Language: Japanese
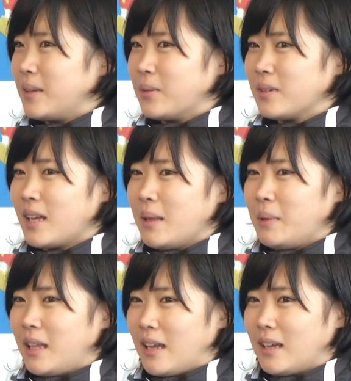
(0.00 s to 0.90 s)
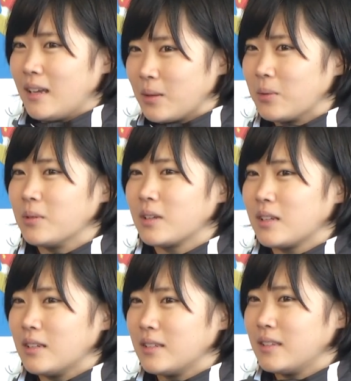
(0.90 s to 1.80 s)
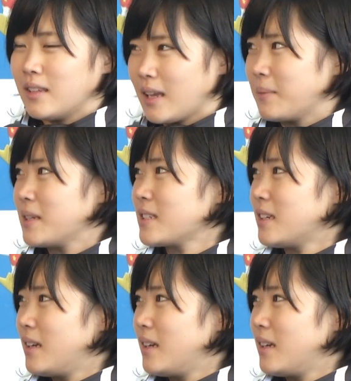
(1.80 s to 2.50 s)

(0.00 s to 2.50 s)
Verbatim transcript: 4回目でやっと合格できました、